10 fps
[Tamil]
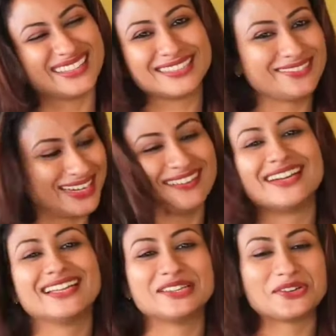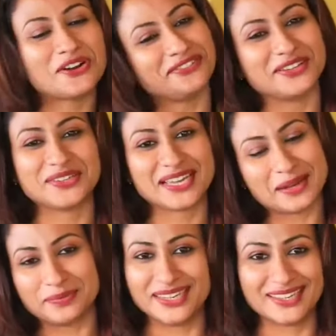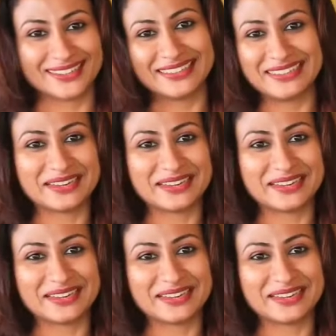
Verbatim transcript: சி வேணாம் வேணாம் அந்த ட்ராஃபி கொடுங்க அப்படிங்கிறது